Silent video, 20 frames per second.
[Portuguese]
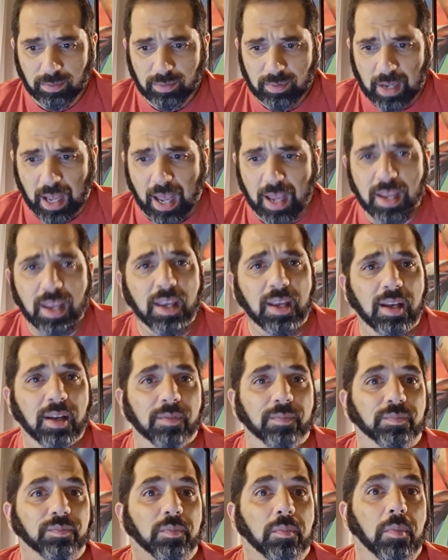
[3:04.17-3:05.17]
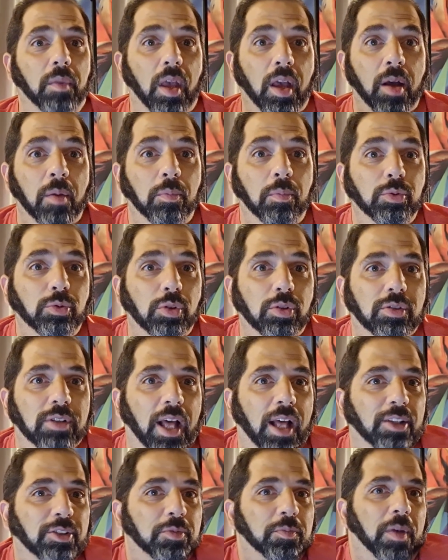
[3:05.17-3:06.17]
Aí ambos os
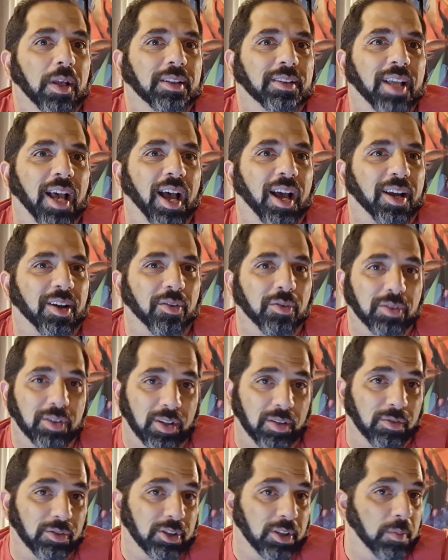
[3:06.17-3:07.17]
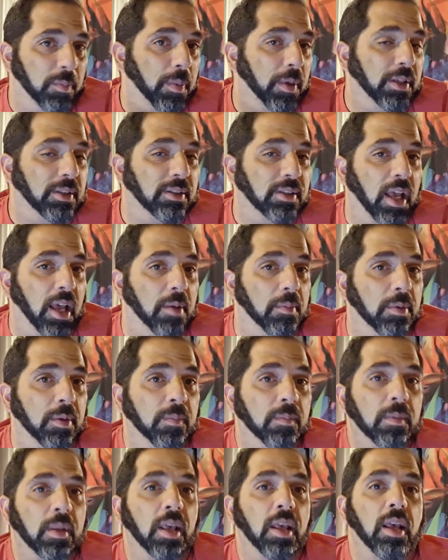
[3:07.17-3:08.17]
lados me atacam. Então você percebe
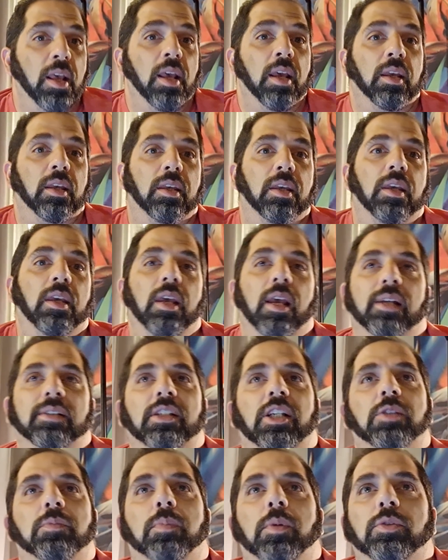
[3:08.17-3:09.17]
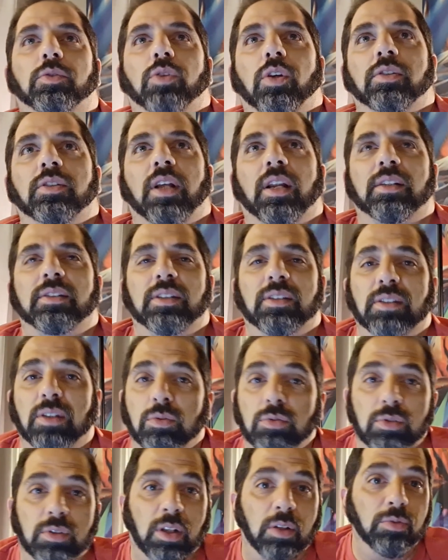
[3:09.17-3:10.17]
que essas pessoas elas
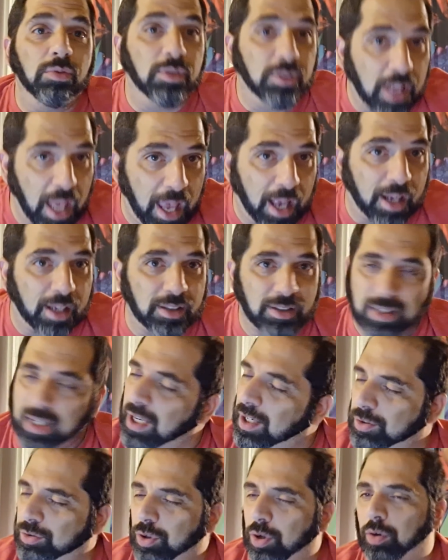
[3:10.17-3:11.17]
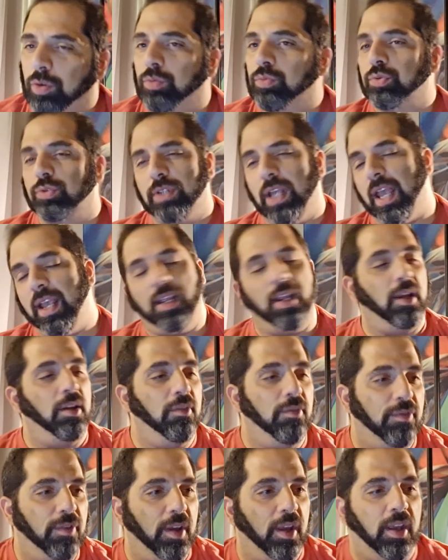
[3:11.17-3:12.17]
estão tão cegas que elas só conseguem
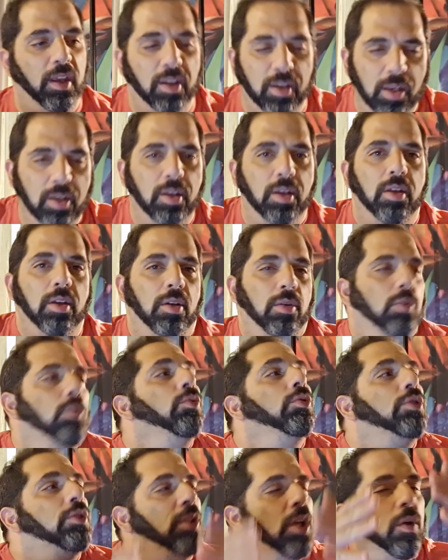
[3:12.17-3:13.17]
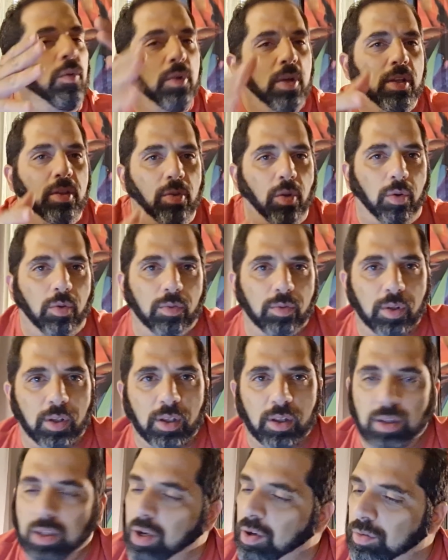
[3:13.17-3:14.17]
ver o seu ídolo.
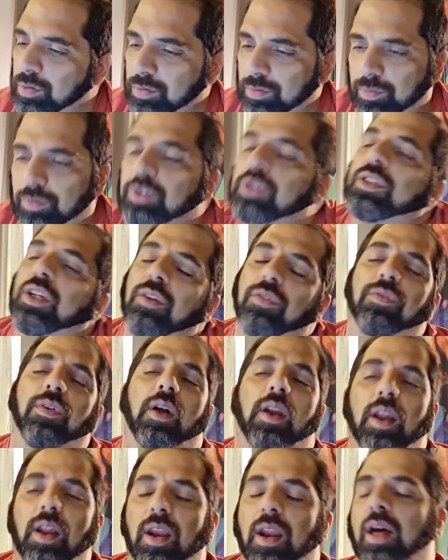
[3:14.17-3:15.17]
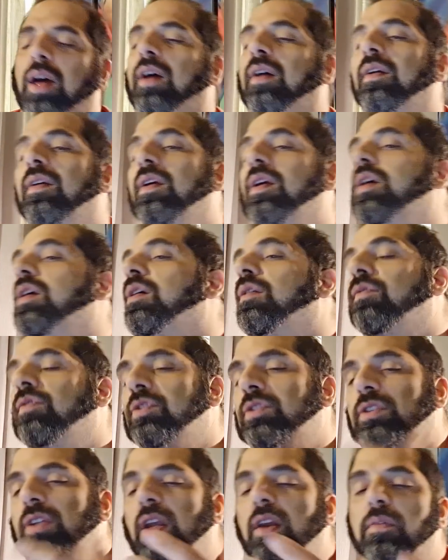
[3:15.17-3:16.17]
Então você fala lá,
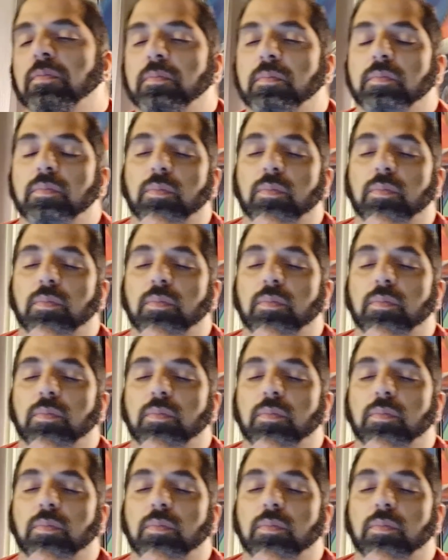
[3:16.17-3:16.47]
você